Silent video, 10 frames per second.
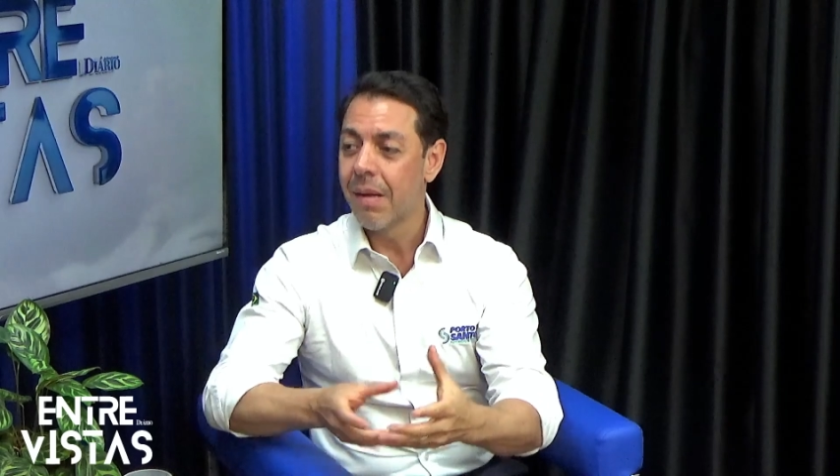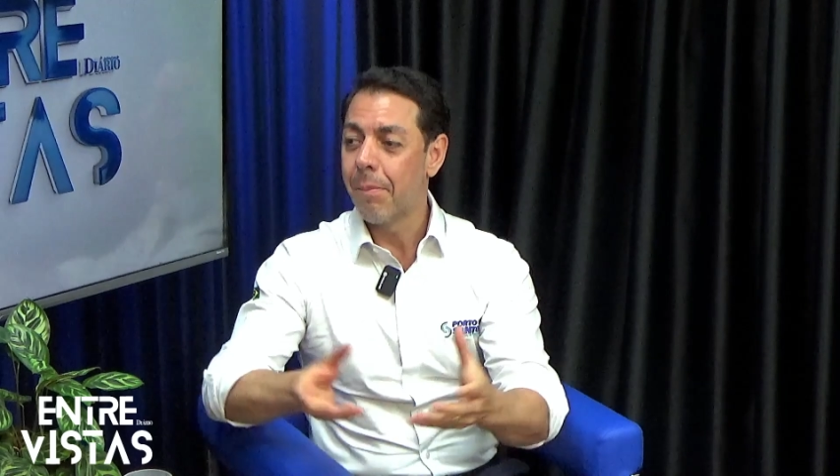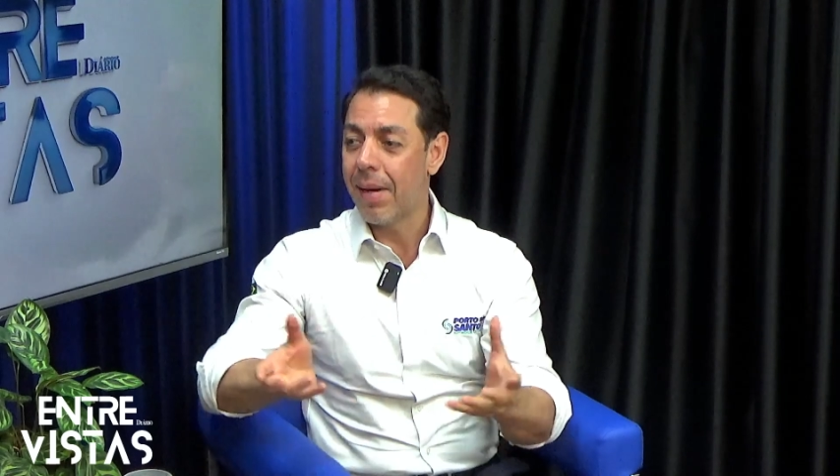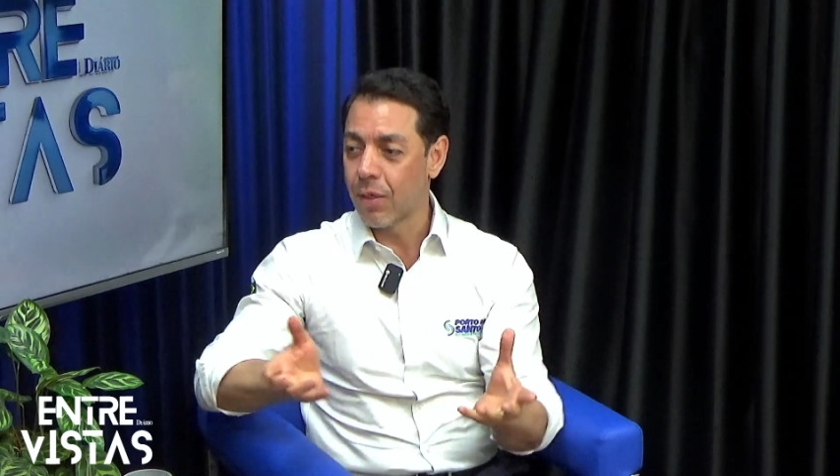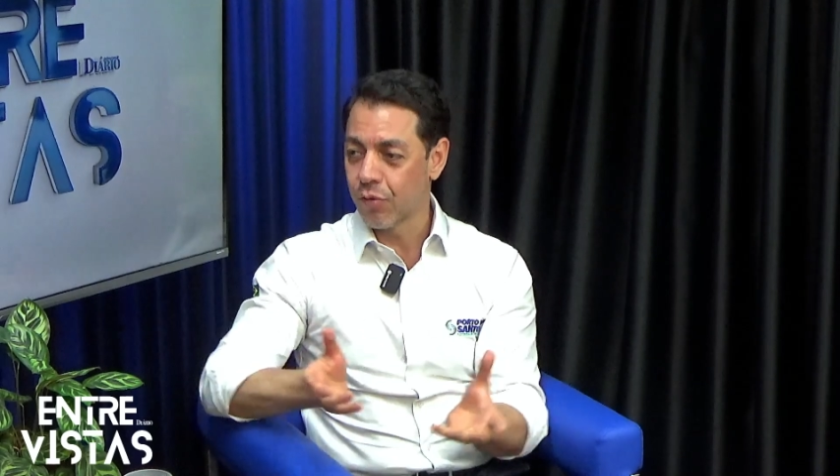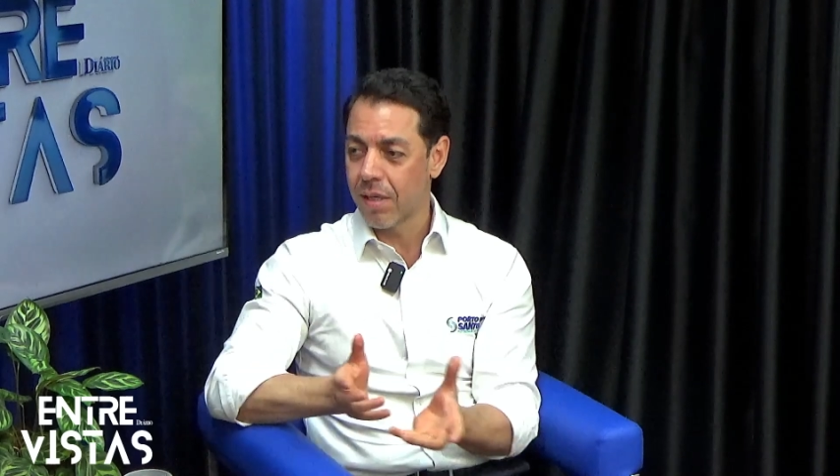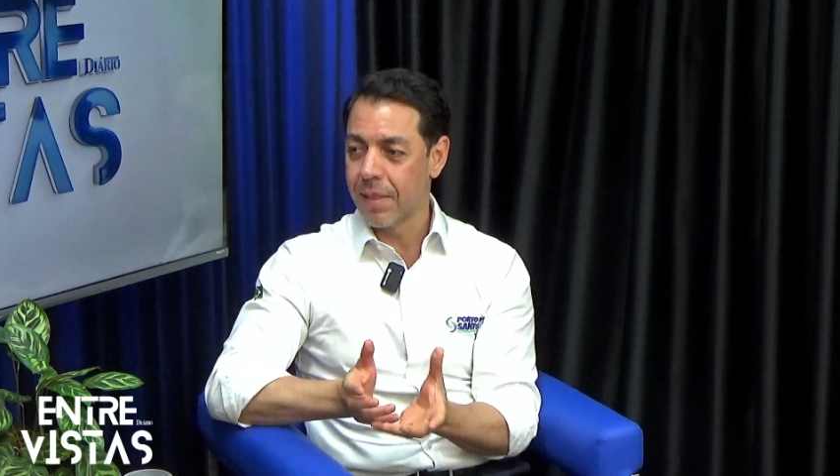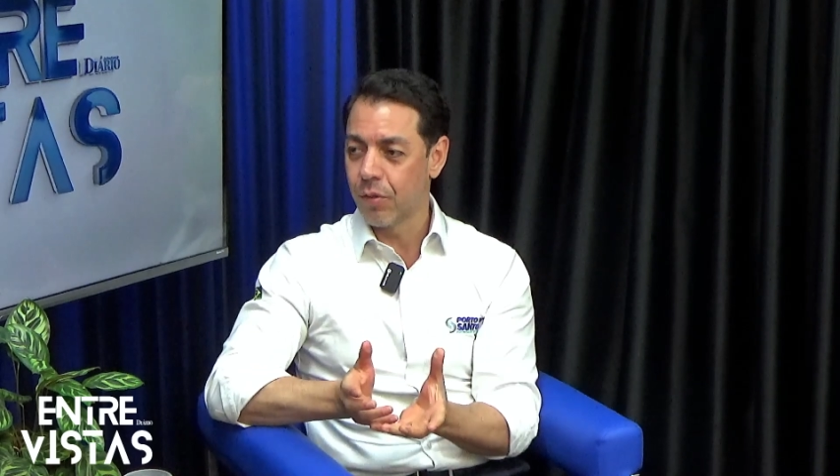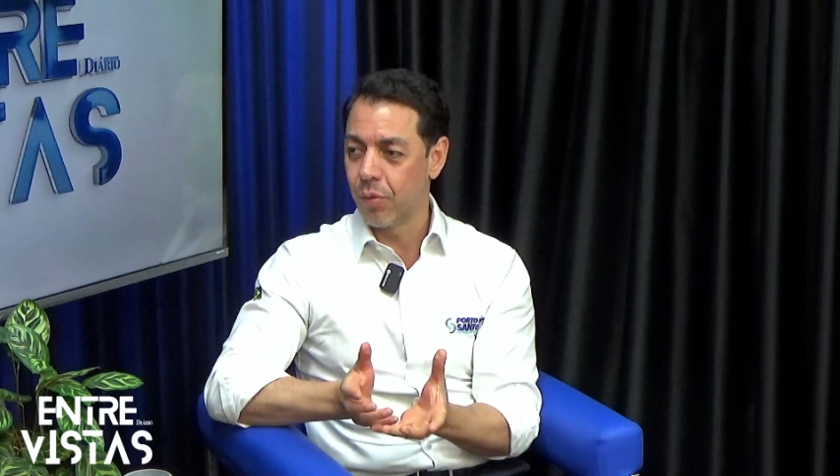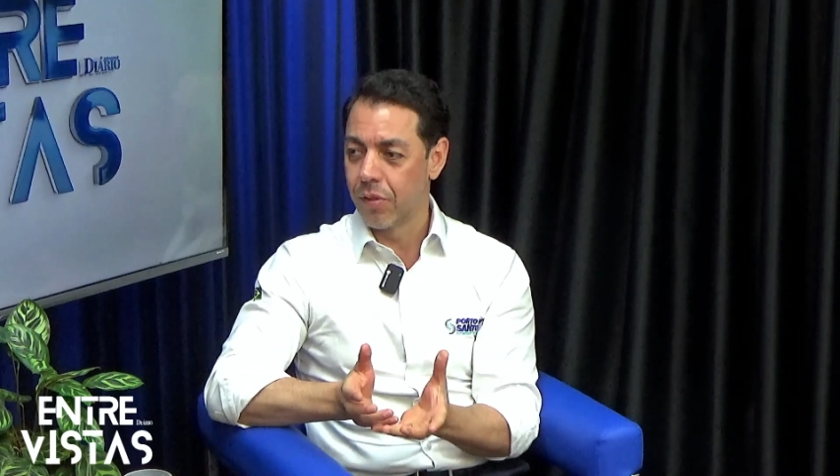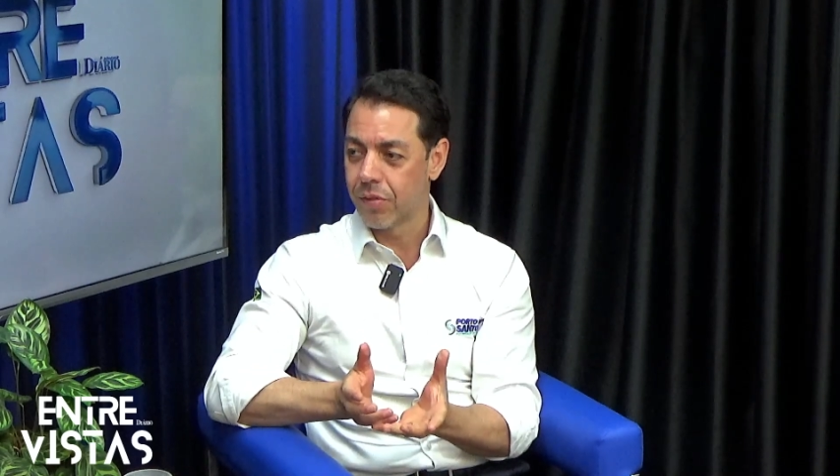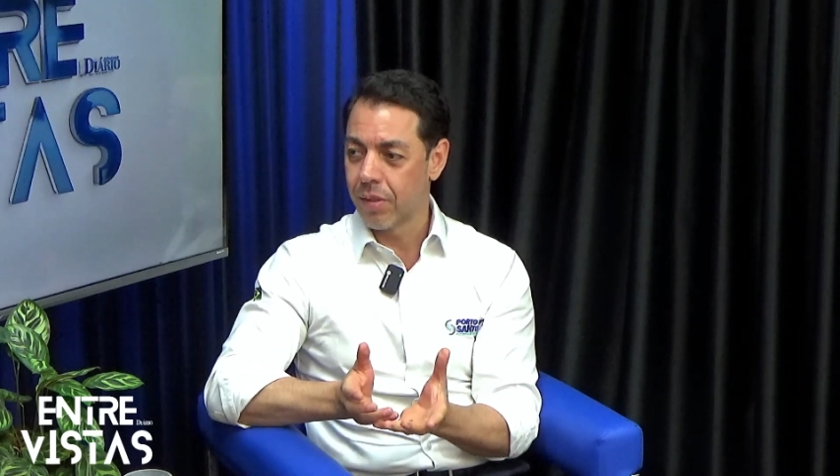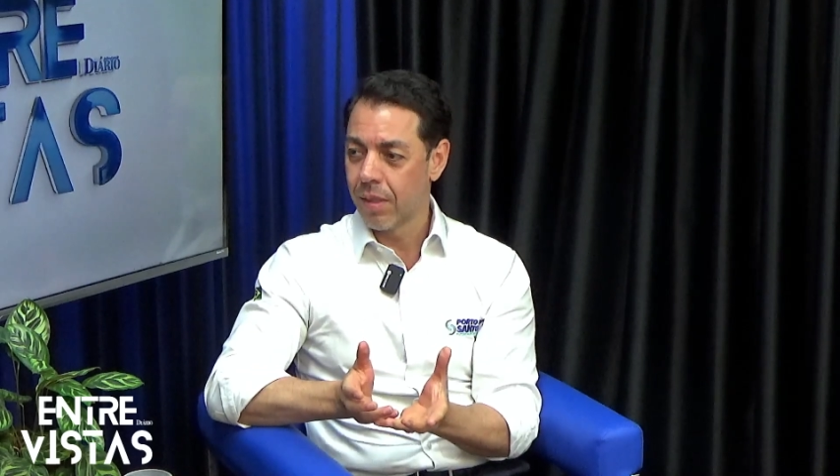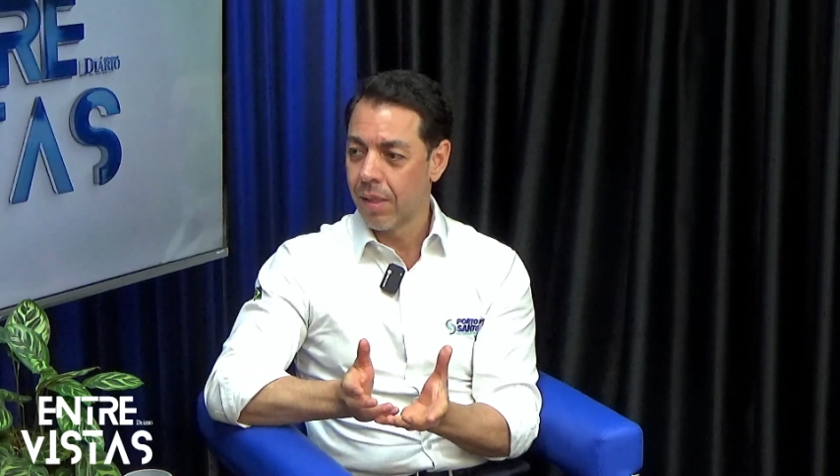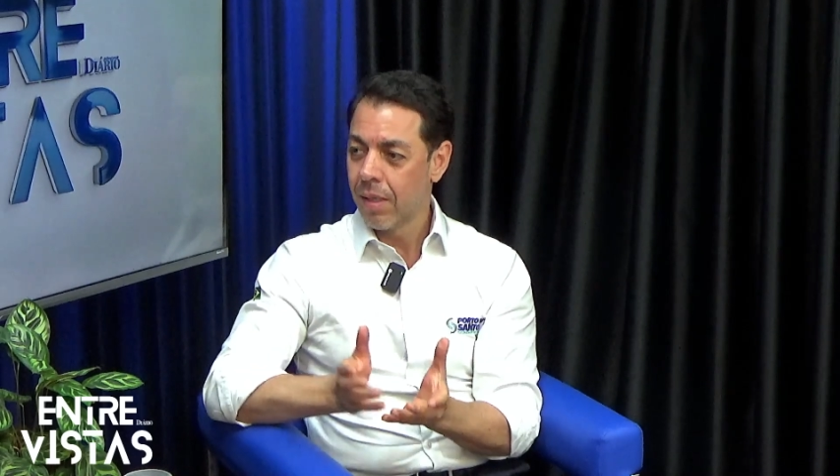para os armadores. Ele
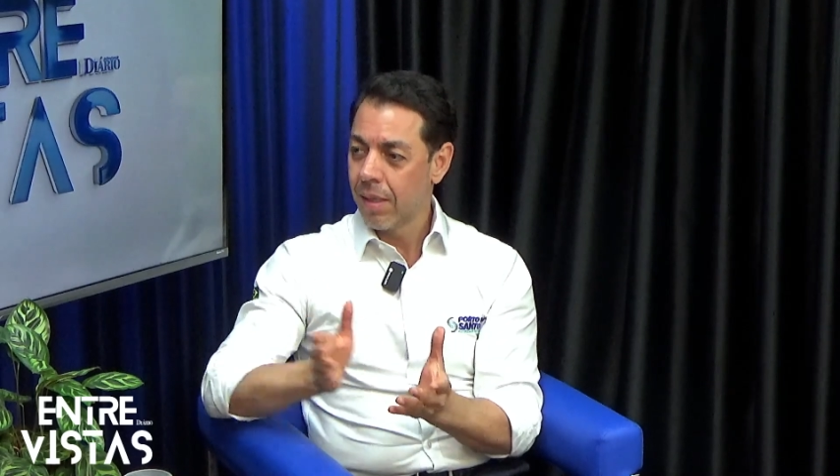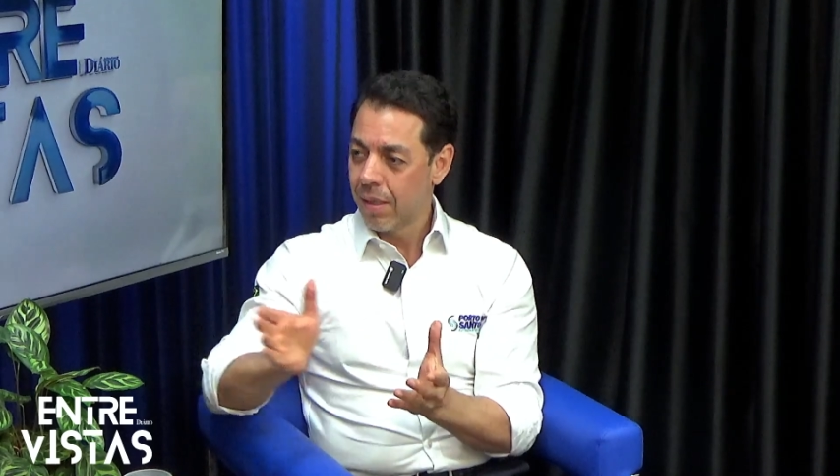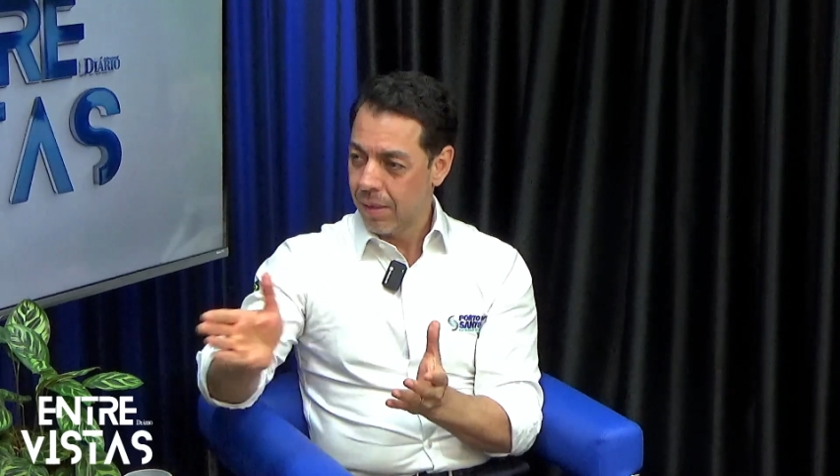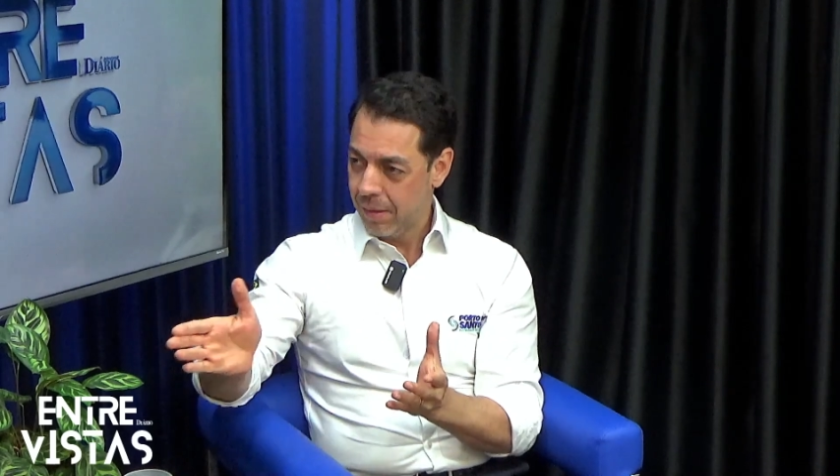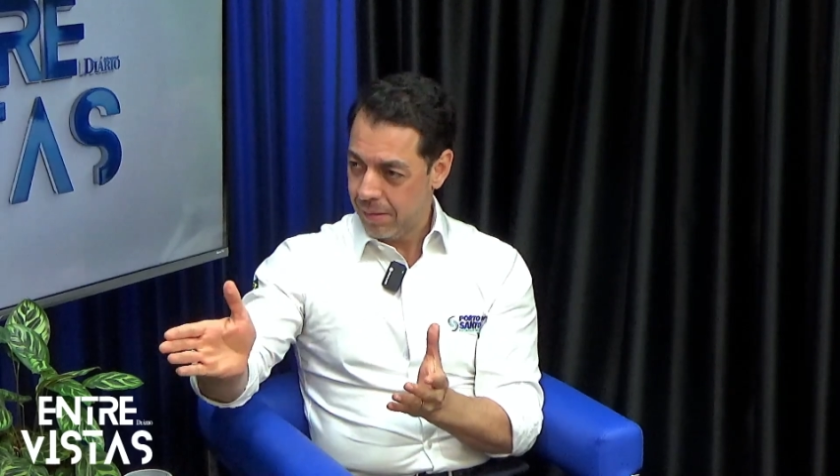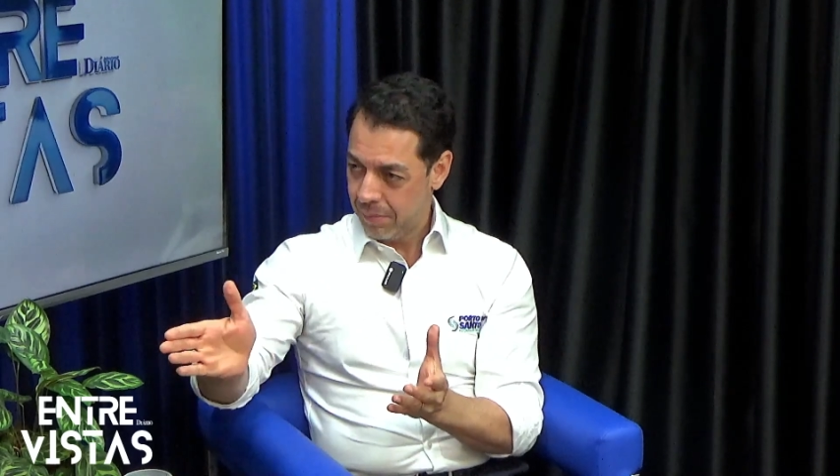acaba preterido nas